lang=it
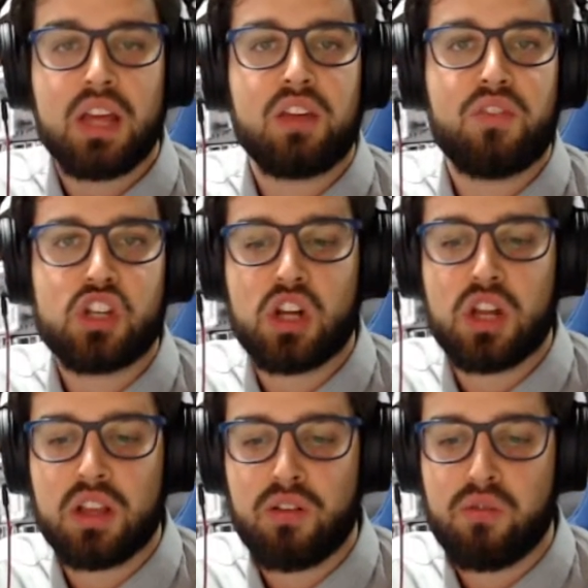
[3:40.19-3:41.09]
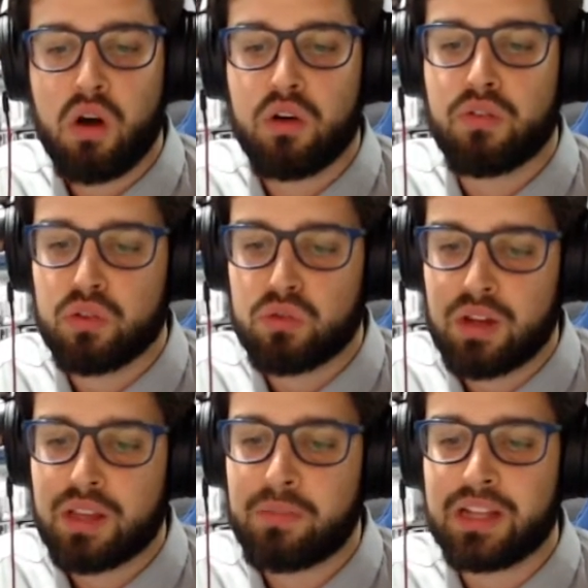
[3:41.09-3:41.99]
i vigili del fuoco
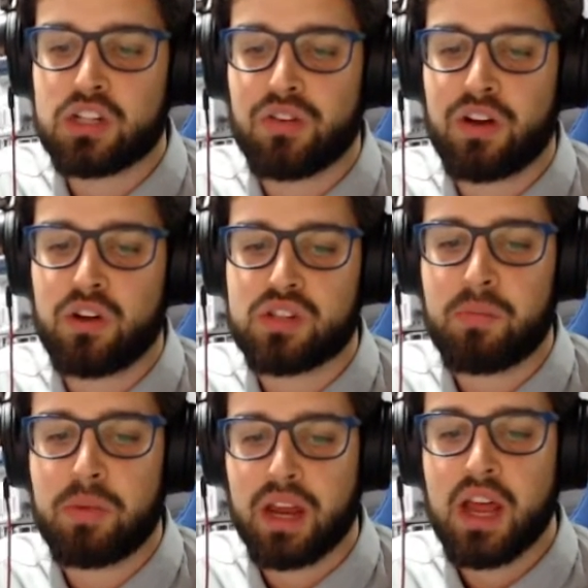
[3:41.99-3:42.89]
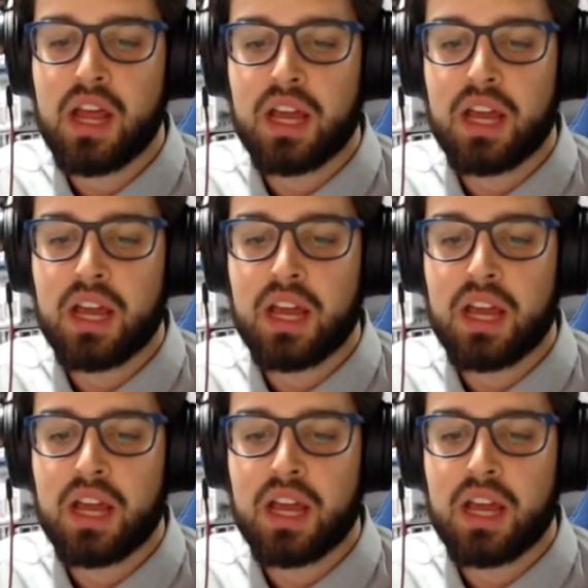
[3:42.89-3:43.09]
fortunatamente ci fanno sapere